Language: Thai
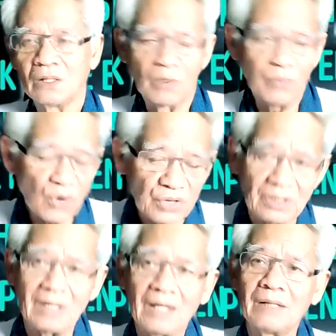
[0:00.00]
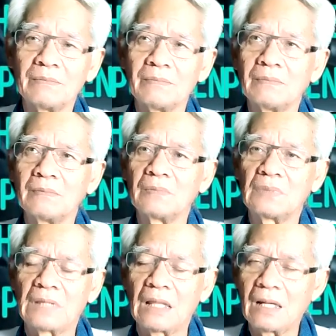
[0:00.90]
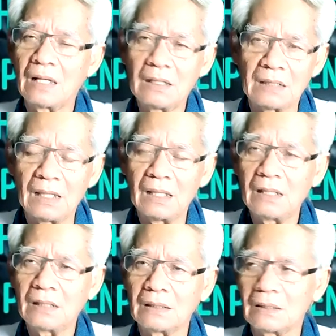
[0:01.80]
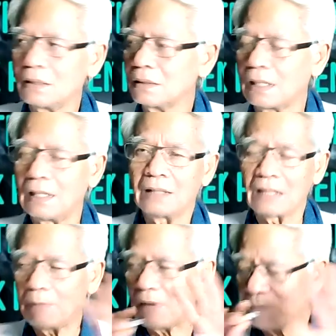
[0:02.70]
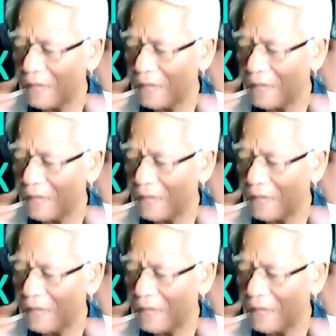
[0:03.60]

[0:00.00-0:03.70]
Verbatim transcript: ก็พวกจะเล่นตีตี ตีตีแบบ